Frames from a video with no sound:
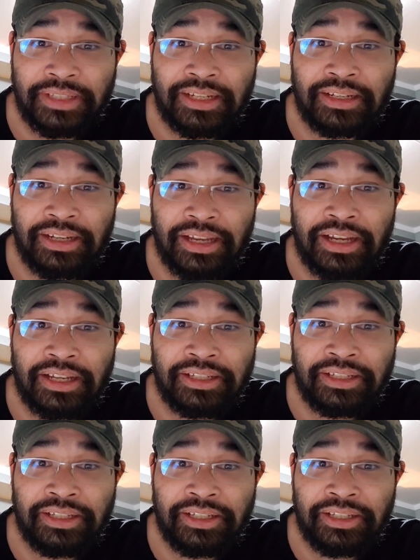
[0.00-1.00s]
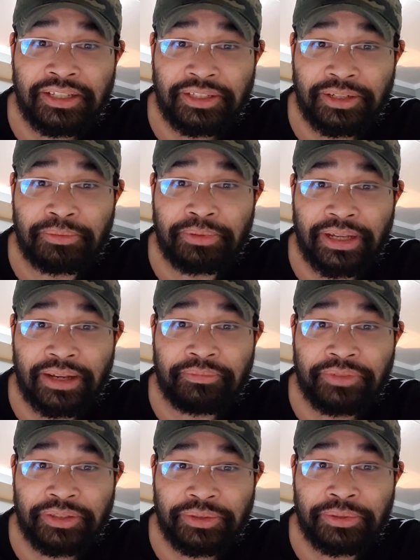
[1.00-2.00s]
hay là đã đồng
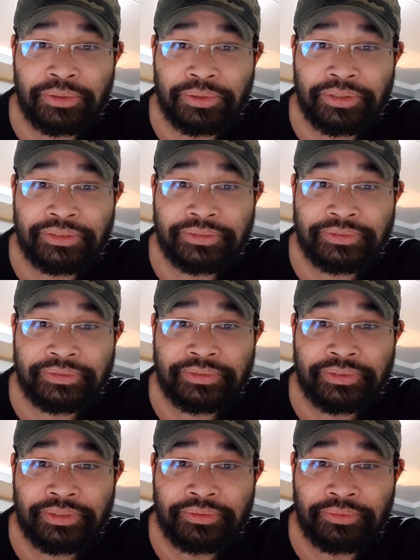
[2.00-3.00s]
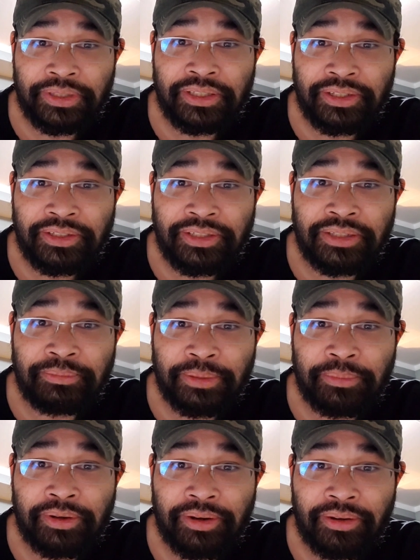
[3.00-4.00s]
cảm với tôi vì những gì mà
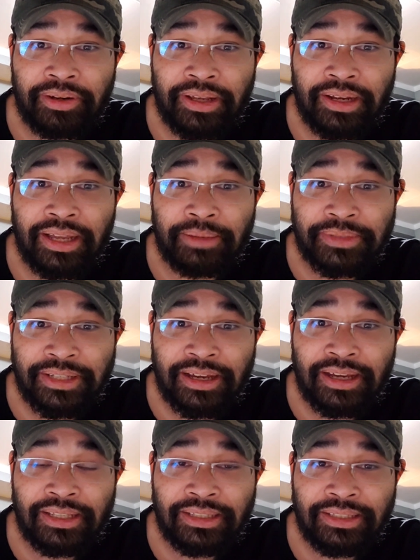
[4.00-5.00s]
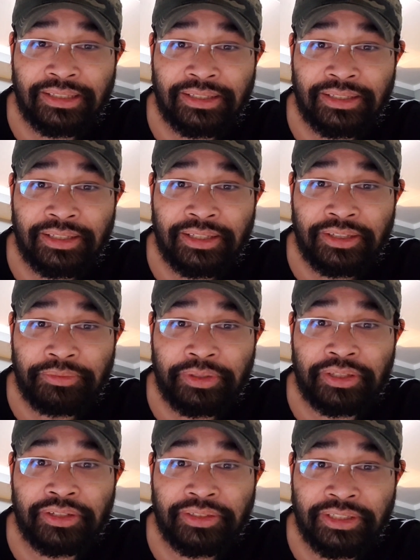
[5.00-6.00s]
bọn họ đã làm sai
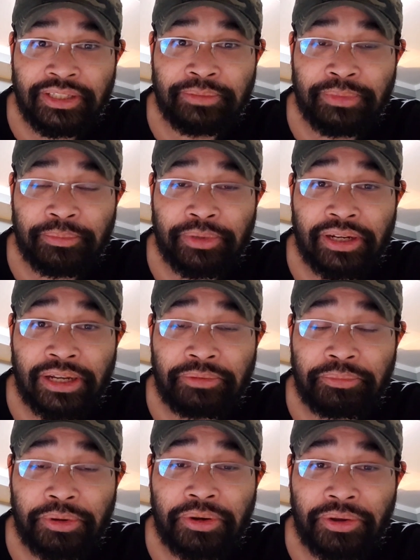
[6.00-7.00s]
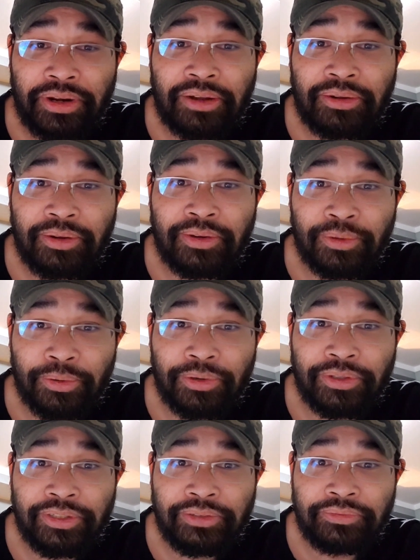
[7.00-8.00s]
vì những gì mà bọn bọn họ đã có
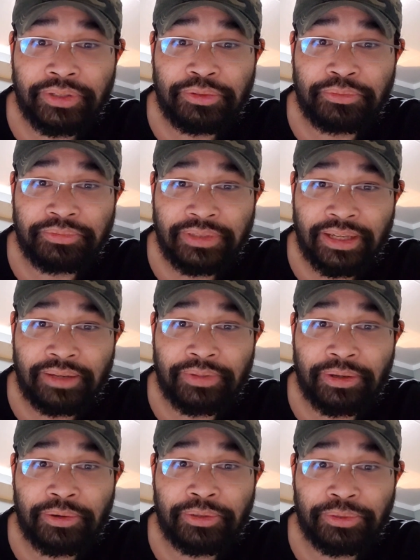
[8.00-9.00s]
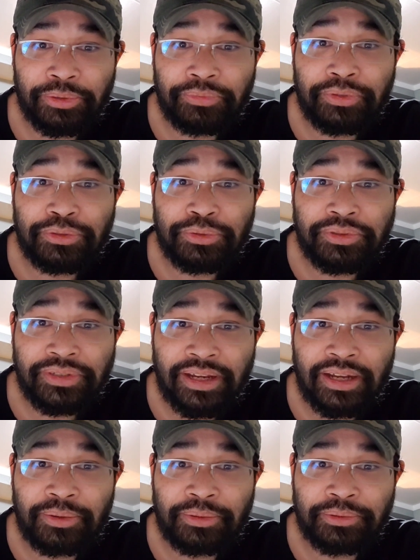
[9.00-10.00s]
lỗi với chúng ta và có tội với Chúa
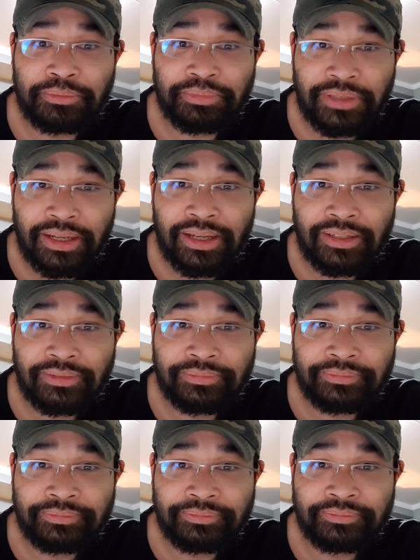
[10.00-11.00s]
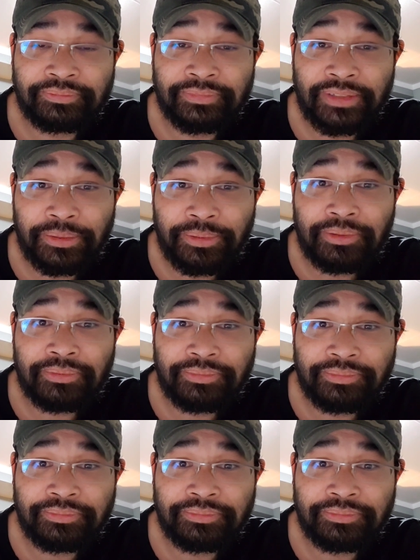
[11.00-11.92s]
Cha của chúng ta hiểu không